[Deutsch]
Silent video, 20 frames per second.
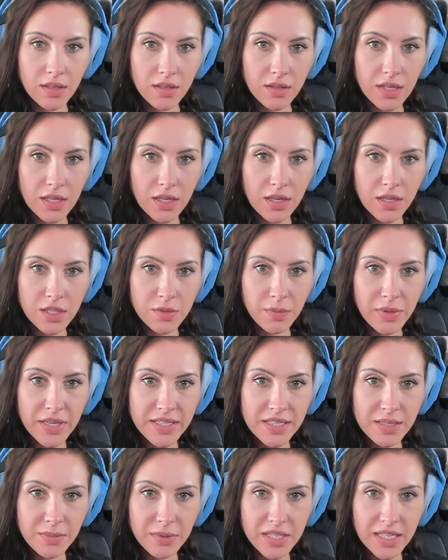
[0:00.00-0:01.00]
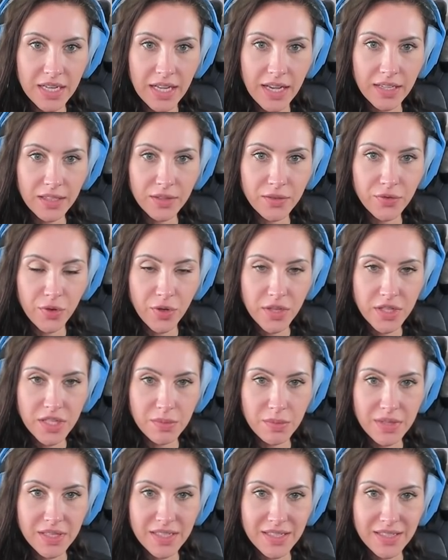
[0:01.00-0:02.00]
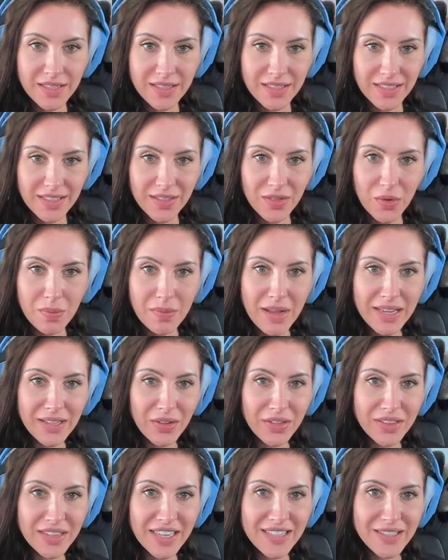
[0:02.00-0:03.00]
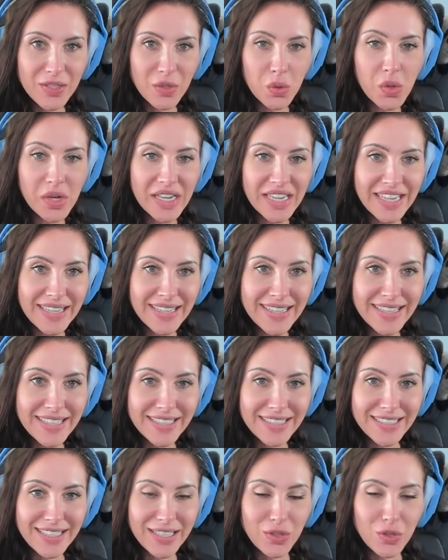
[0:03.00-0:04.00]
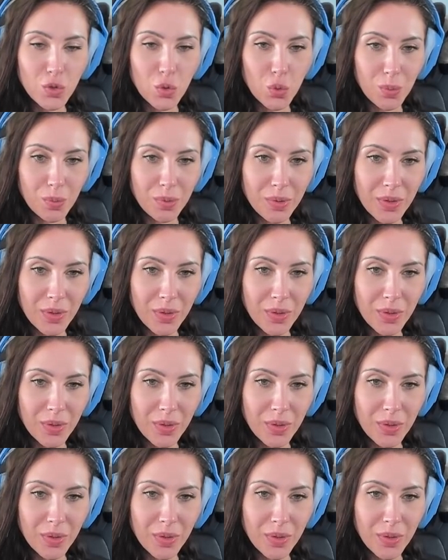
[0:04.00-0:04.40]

Genau, es bläst nämlich seinen eigenen Vorziehen ins Gesicht. Oh mein Gott, der ist so eklig, der Typ.